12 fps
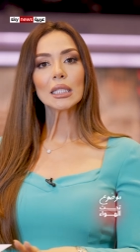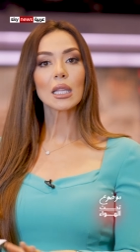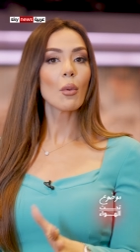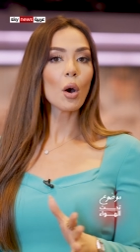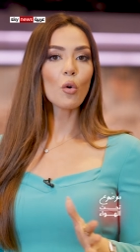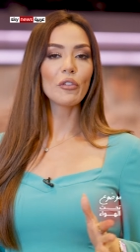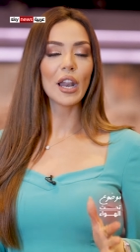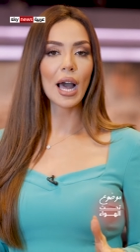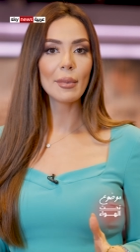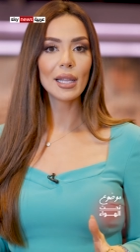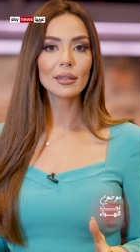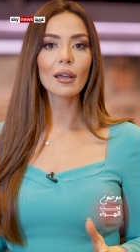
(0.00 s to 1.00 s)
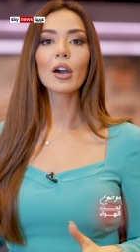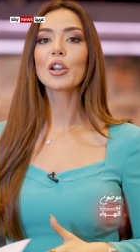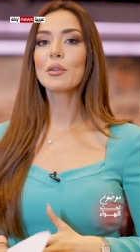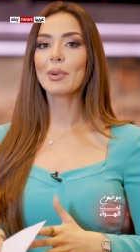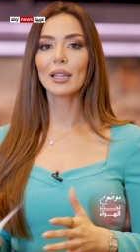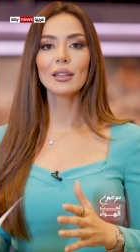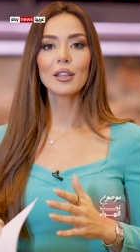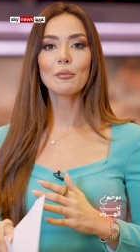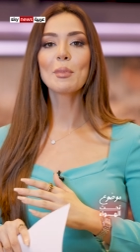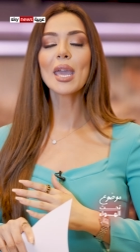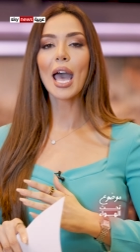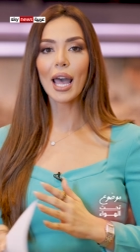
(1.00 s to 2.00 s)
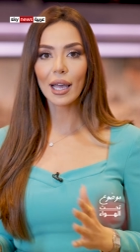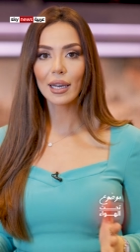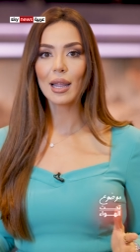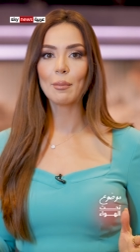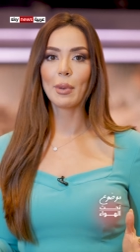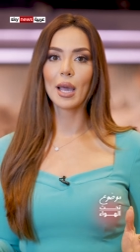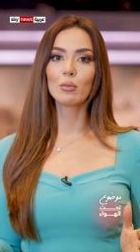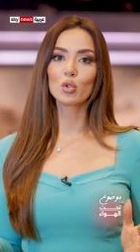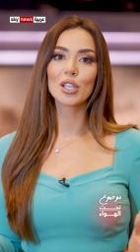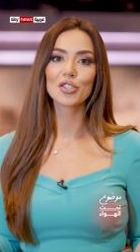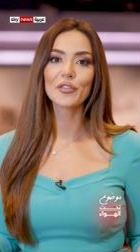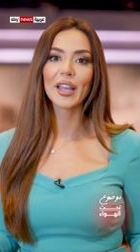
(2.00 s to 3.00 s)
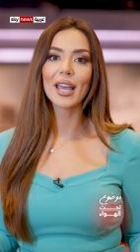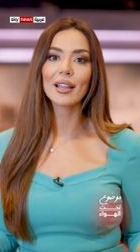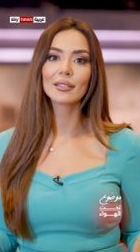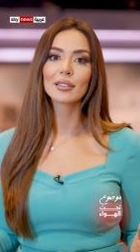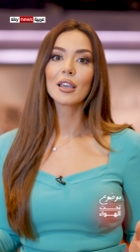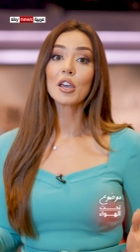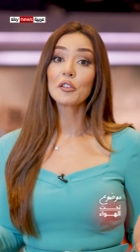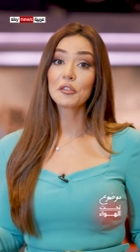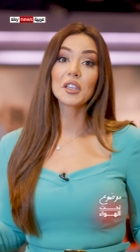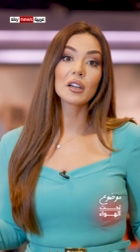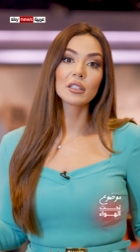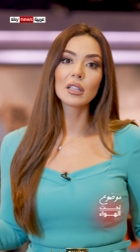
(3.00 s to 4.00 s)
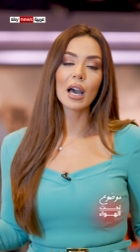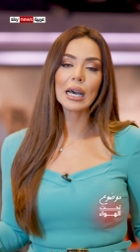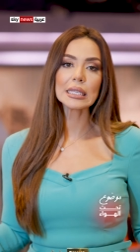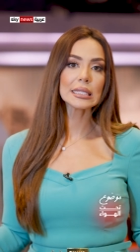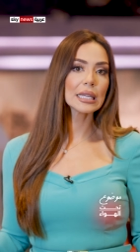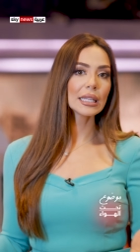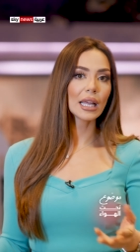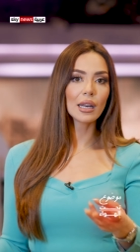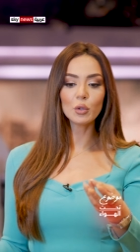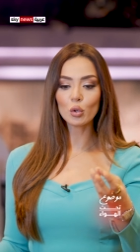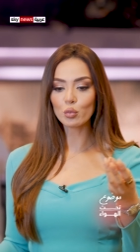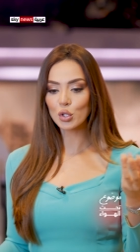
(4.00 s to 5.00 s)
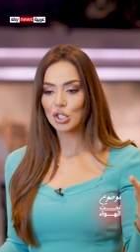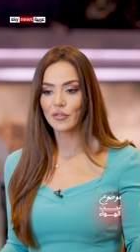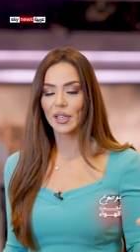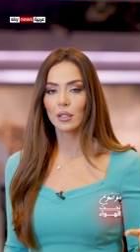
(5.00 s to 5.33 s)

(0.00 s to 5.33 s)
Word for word: توقف العمل تقريبا بأغلب المستشفيات في قطاع غزة نعلم أن المستشفى